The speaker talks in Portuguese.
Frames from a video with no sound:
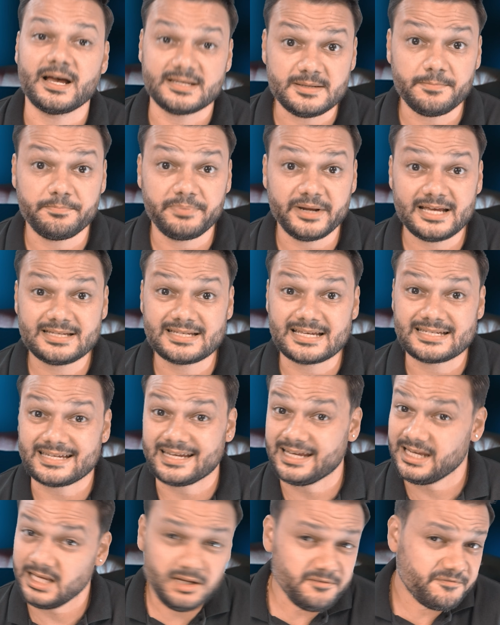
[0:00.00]
As
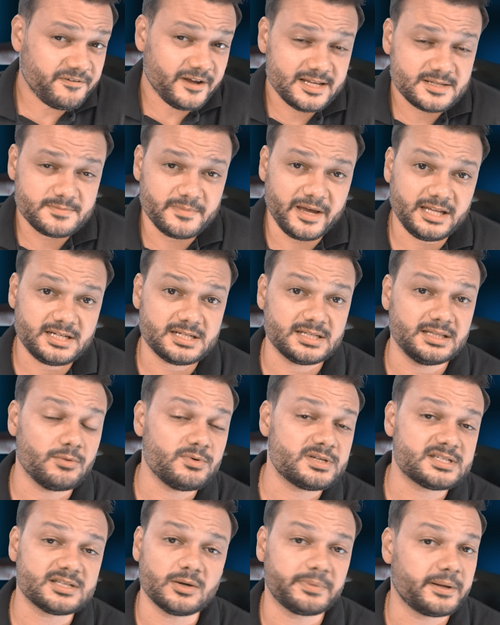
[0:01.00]
empresas, infelizmente, não
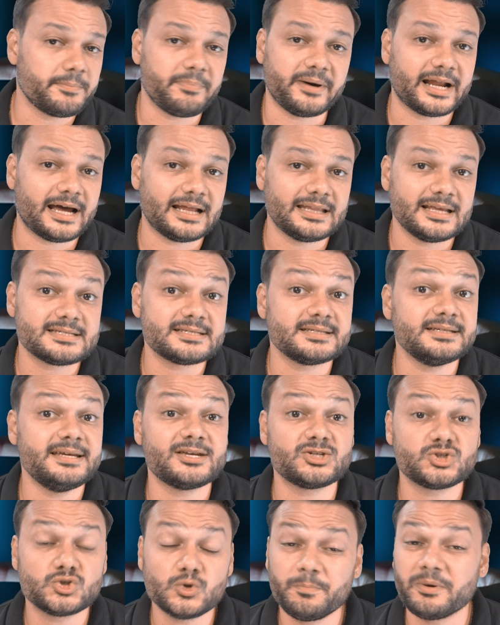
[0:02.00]
estão preparadas e é
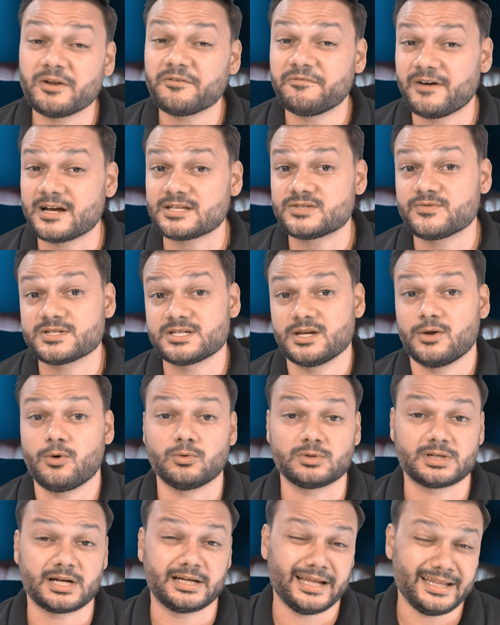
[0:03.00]
super fácil você
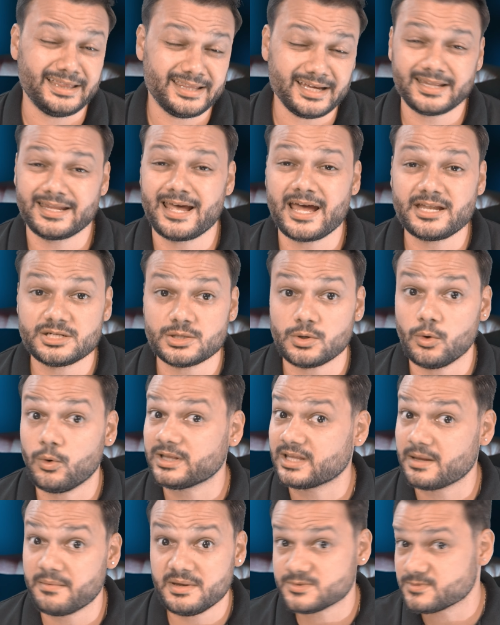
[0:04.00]
encontrar na internet ou
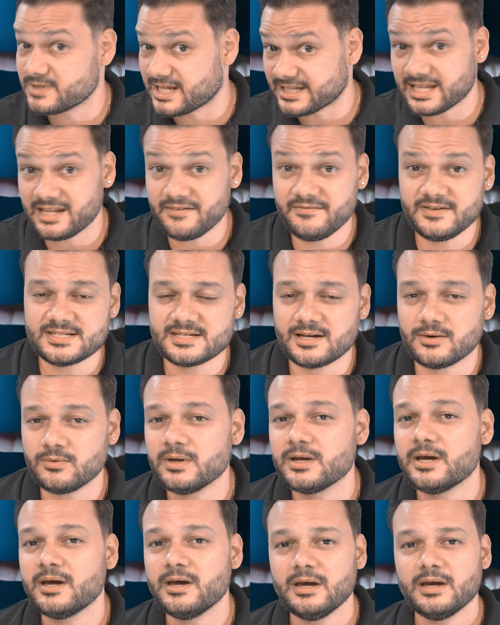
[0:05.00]
até mesmo na televisão
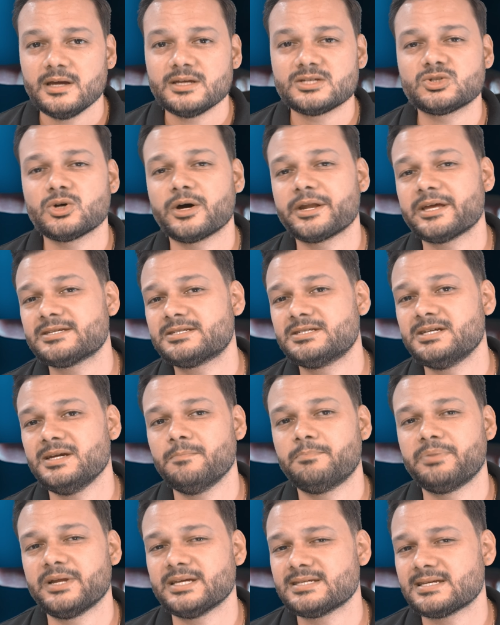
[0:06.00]
histórias de
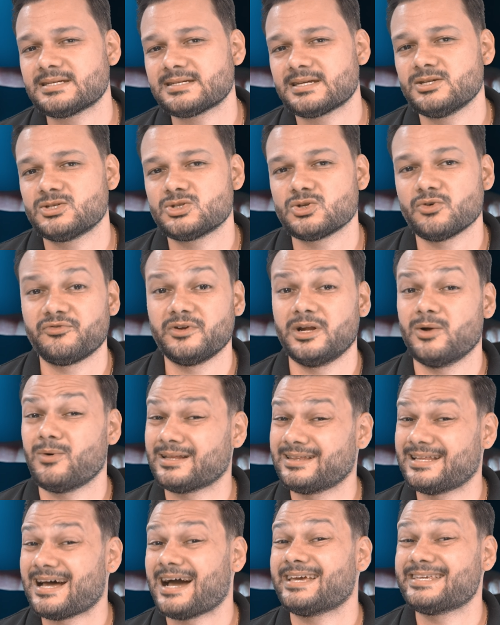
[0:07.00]
empresas que sofreram
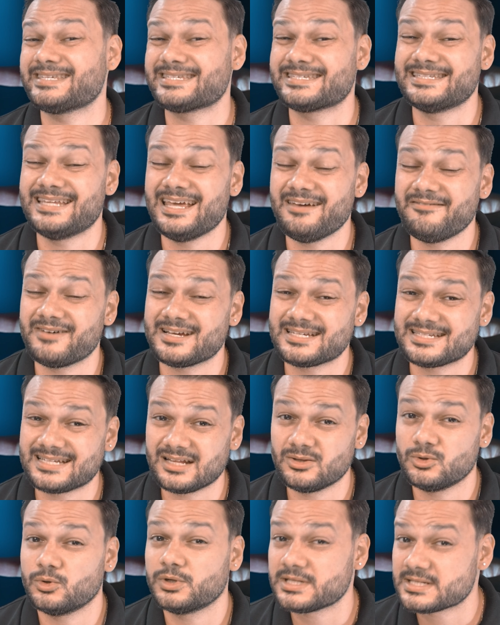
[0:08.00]
ataques
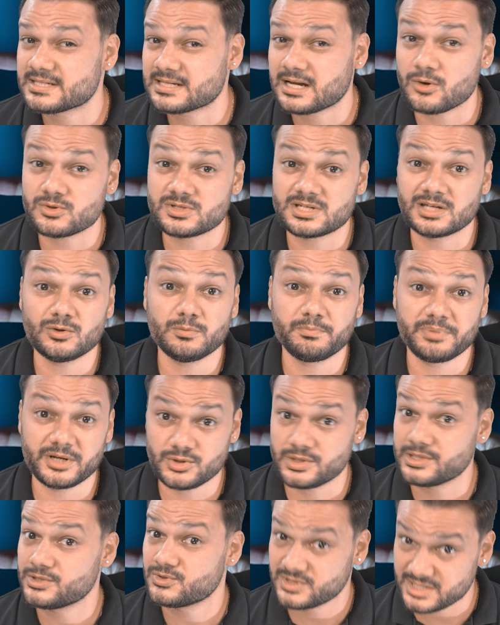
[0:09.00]
devastadores causando
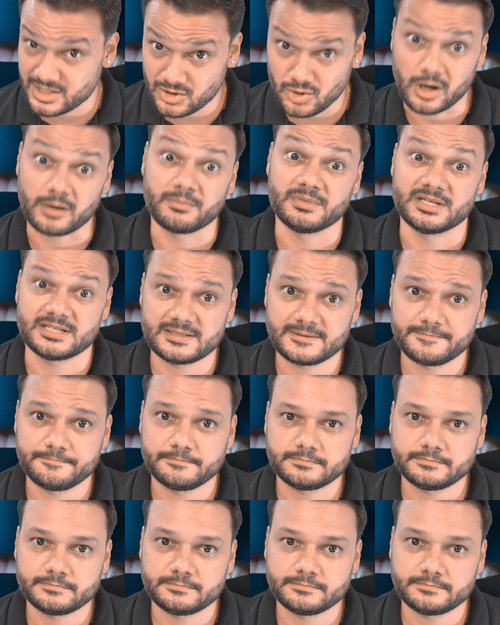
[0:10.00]
prejuízos enormes.